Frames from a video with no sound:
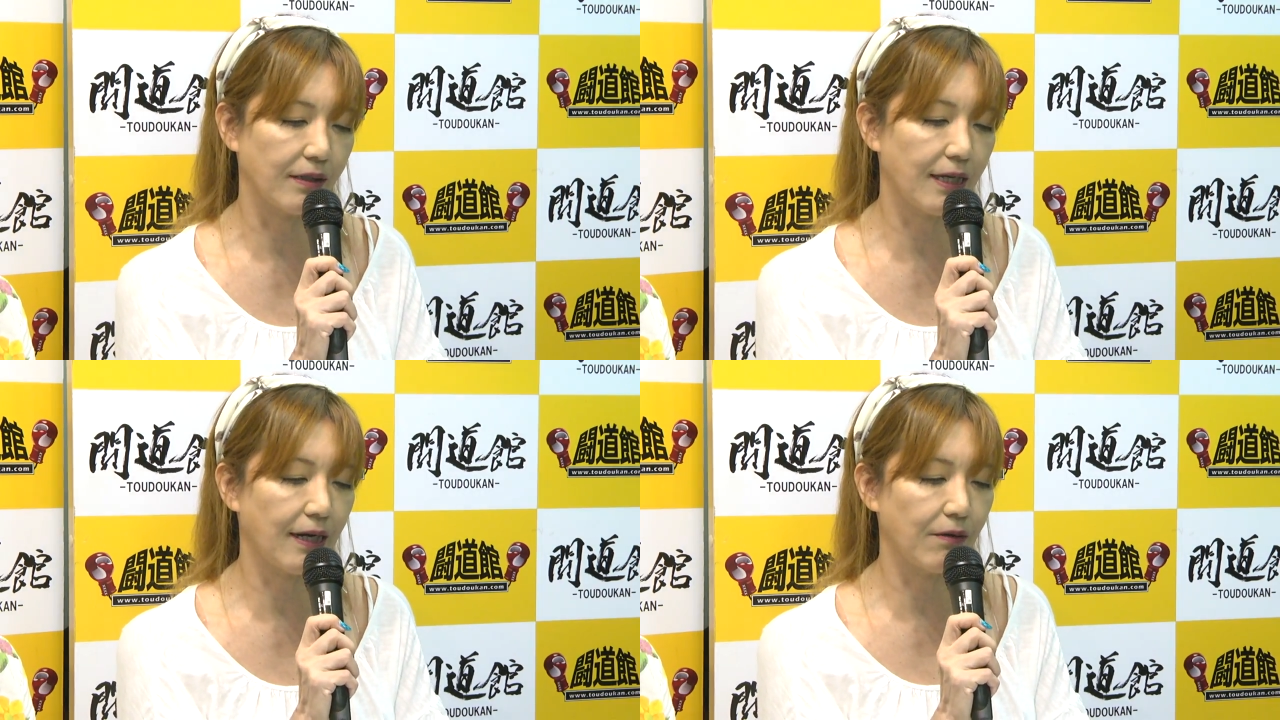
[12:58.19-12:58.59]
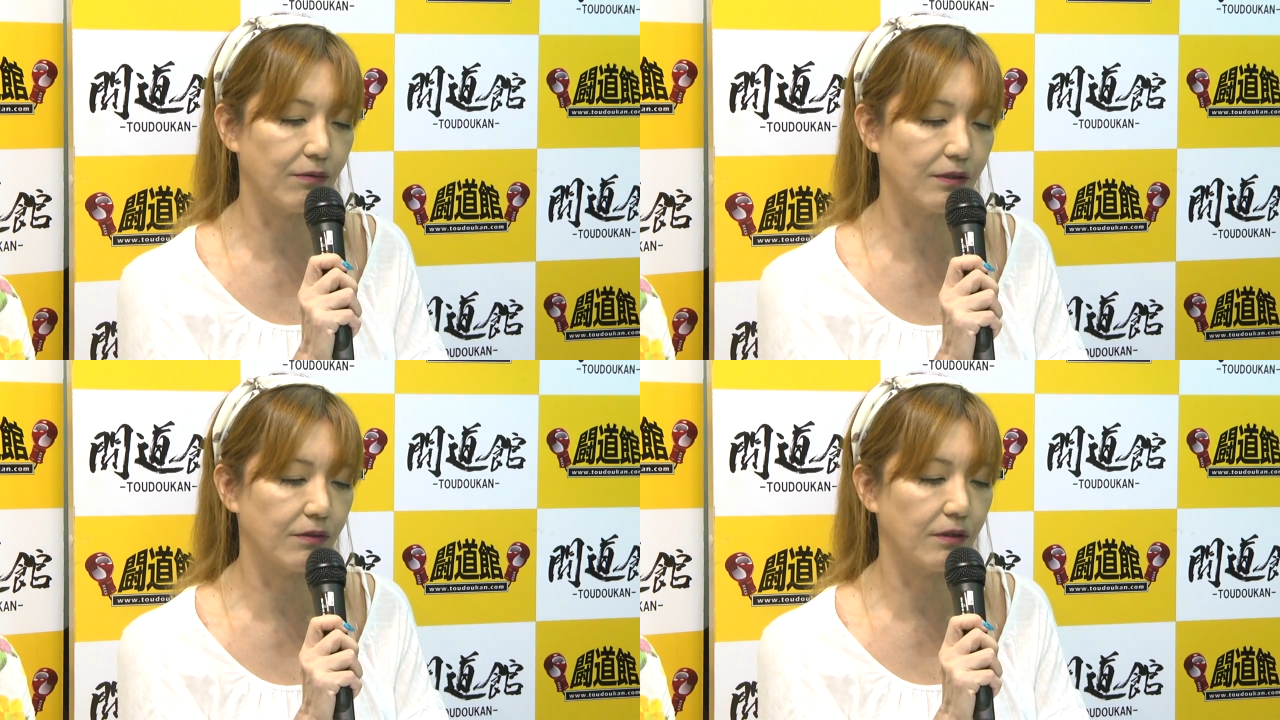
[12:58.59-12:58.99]
機会を
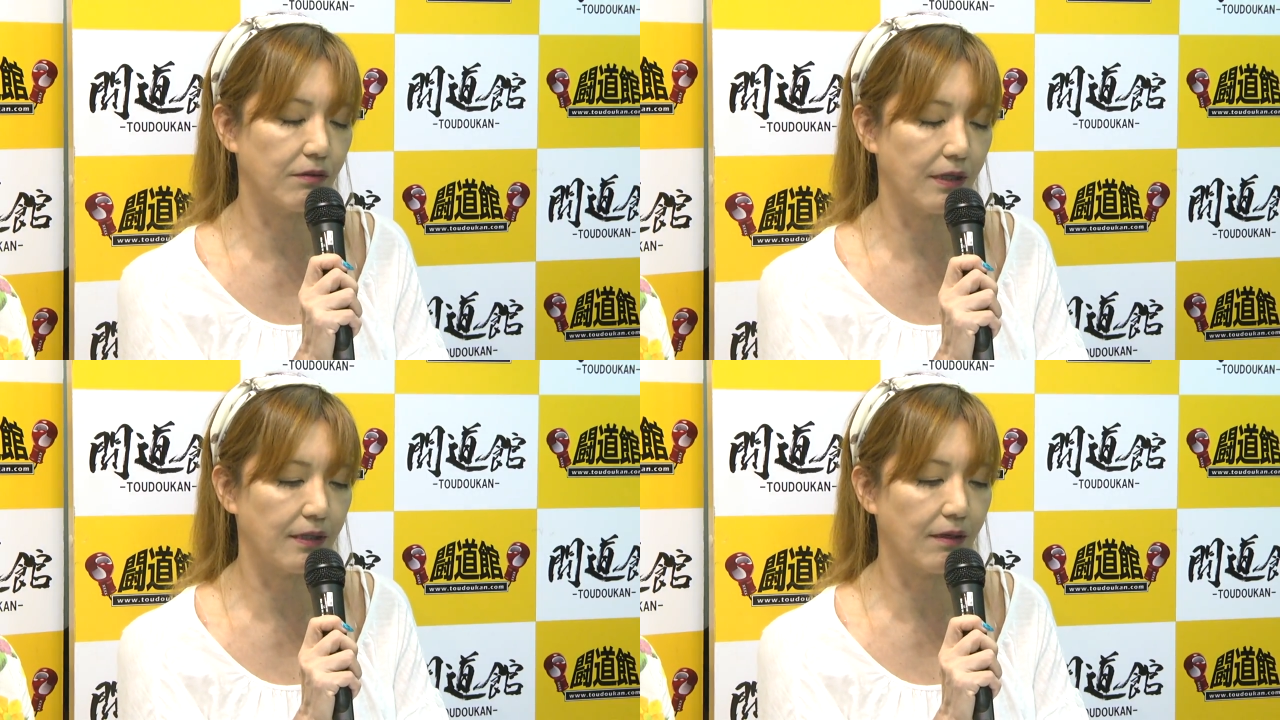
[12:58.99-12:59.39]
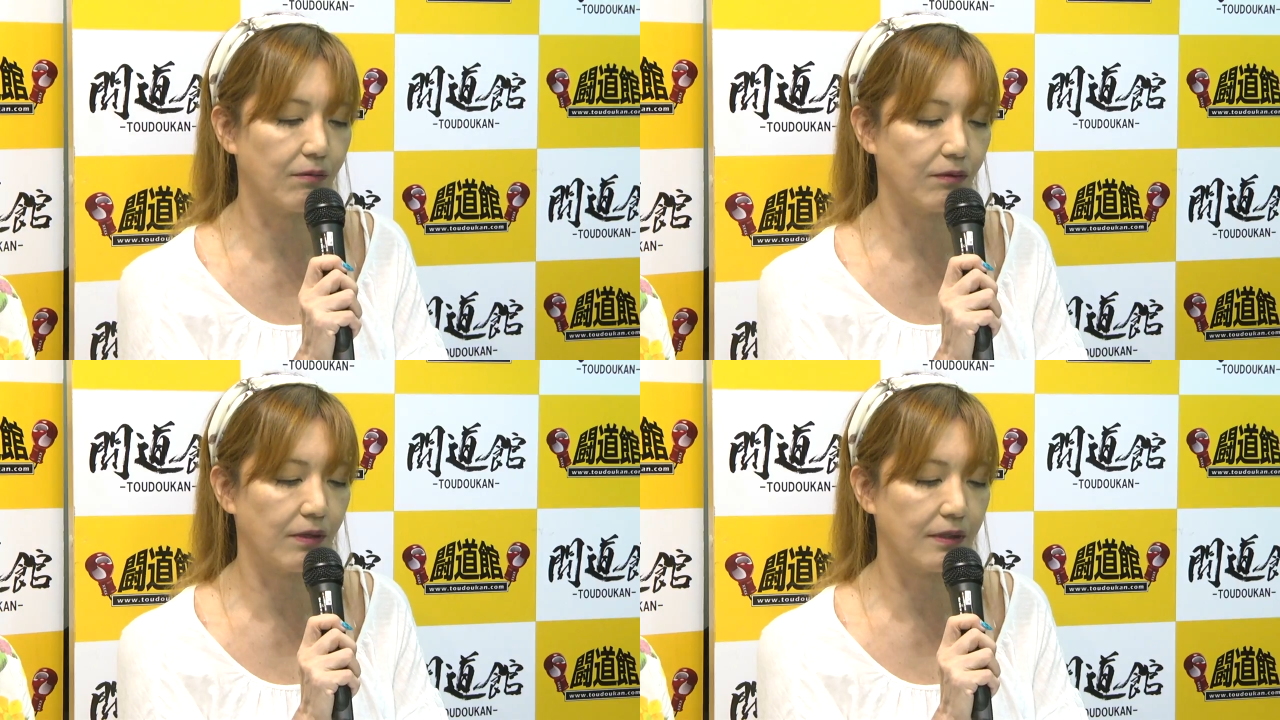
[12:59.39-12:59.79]
作ってくれた
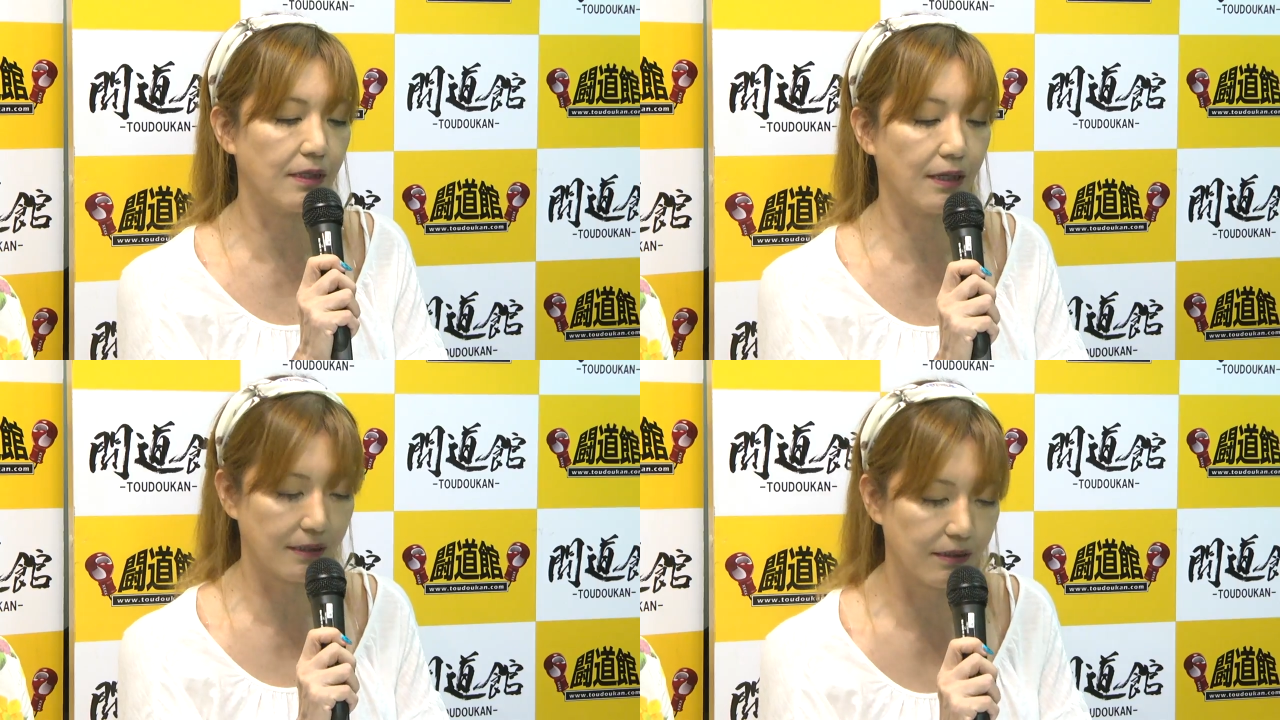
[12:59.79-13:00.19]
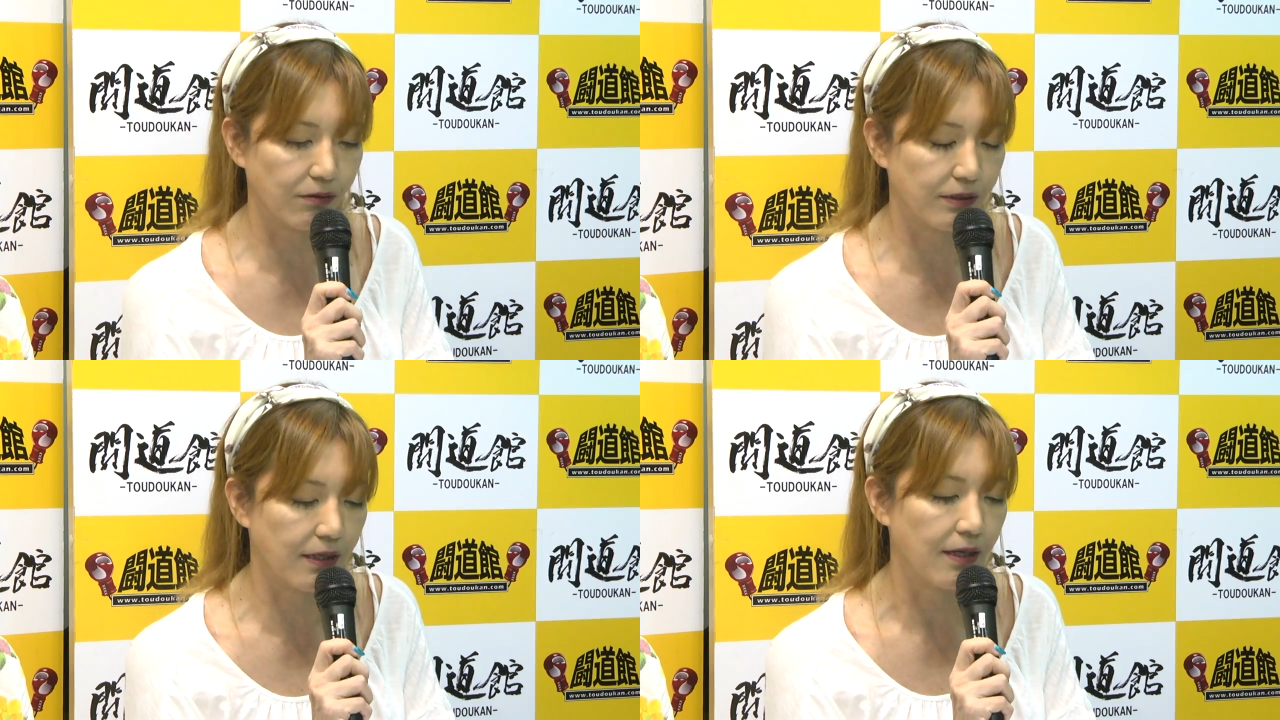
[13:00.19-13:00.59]
本当にジャガーさん、
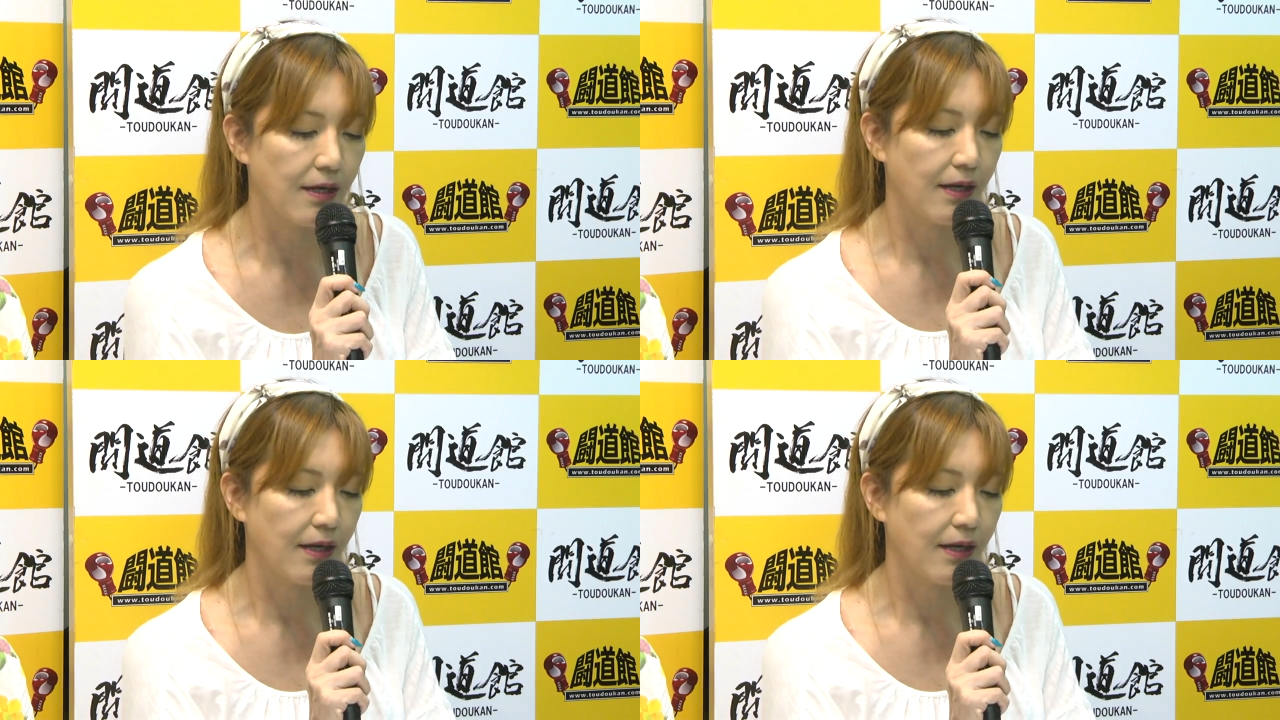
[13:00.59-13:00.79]
そして、